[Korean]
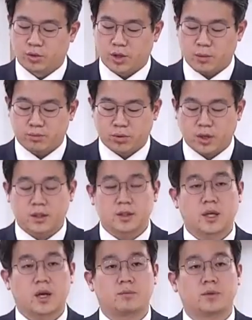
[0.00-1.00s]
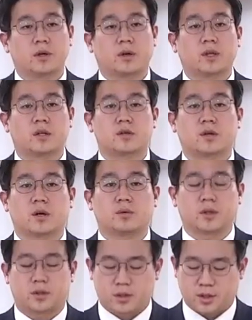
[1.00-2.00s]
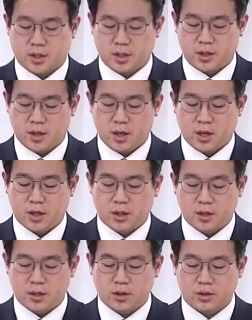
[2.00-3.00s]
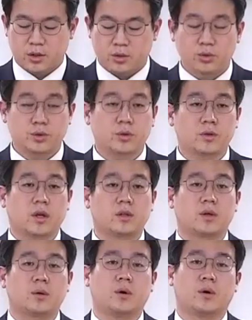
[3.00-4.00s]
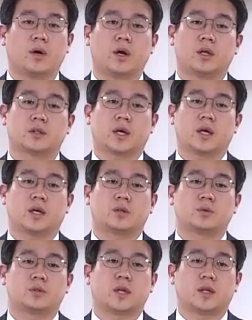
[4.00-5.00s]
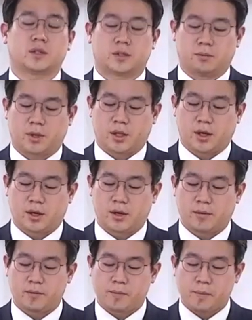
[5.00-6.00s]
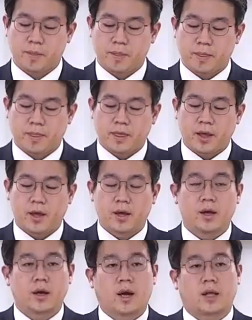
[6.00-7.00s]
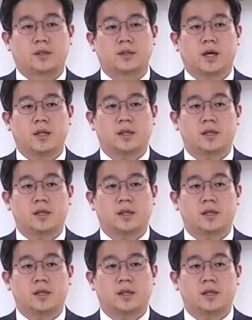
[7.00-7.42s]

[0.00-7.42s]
우리가 북한의 사람들과 대적하고 있듯이 이들 역시 후손 대대로 사이가 좋지 않았습니다. 같은